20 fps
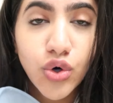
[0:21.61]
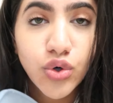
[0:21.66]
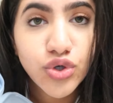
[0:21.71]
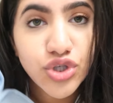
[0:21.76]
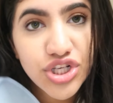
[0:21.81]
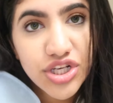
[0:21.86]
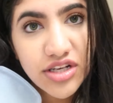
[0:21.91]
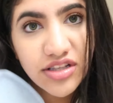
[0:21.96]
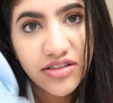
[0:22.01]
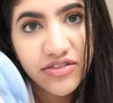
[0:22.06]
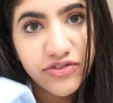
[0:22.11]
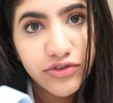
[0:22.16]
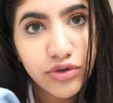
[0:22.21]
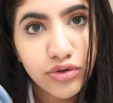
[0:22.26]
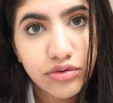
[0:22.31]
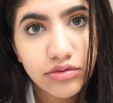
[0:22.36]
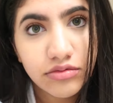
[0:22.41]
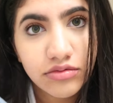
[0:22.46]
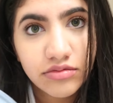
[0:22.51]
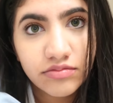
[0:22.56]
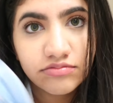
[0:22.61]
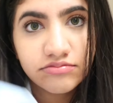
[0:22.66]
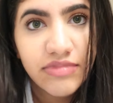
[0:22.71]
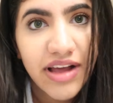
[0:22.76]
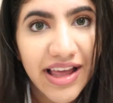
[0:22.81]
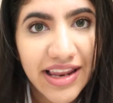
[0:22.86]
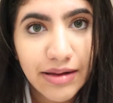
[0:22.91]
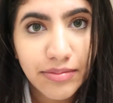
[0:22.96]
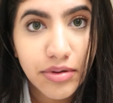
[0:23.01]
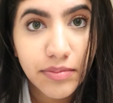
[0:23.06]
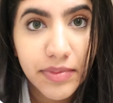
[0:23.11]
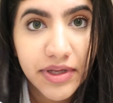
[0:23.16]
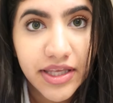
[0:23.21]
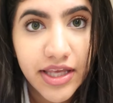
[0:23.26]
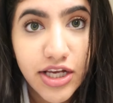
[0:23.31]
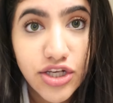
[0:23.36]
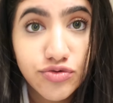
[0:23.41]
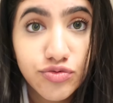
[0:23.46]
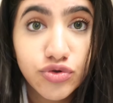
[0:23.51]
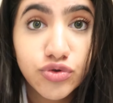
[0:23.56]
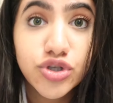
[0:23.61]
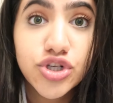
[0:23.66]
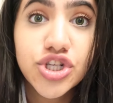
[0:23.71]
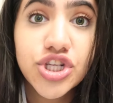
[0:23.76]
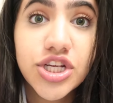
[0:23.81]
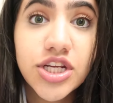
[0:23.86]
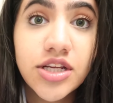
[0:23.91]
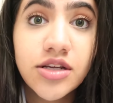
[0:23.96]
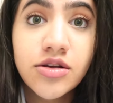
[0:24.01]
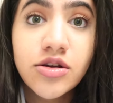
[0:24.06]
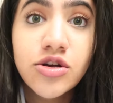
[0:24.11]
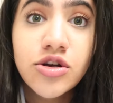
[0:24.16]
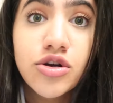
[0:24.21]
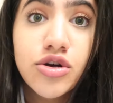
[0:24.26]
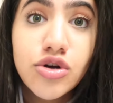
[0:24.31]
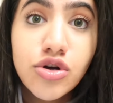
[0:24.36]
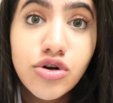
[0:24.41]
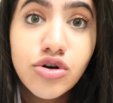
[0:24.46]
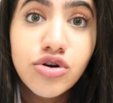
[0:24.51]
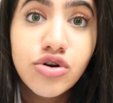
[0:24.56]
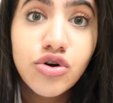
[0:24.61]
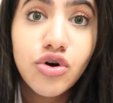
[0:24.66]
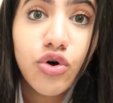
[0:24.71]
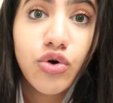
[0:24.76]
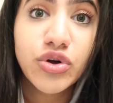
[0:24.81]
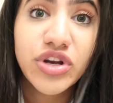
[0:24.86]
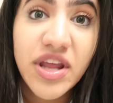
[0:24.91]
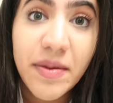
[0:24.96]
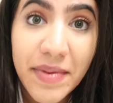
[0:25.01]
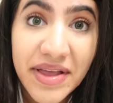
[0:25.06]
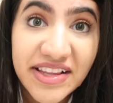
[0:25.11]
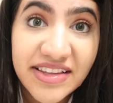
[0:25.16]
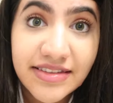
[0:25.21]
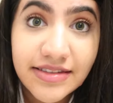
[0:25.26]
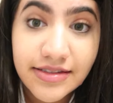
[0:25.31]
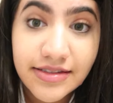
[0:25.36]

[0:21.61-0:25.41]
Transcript: وشلت فيهم اغلب المكياج من وشي ونمت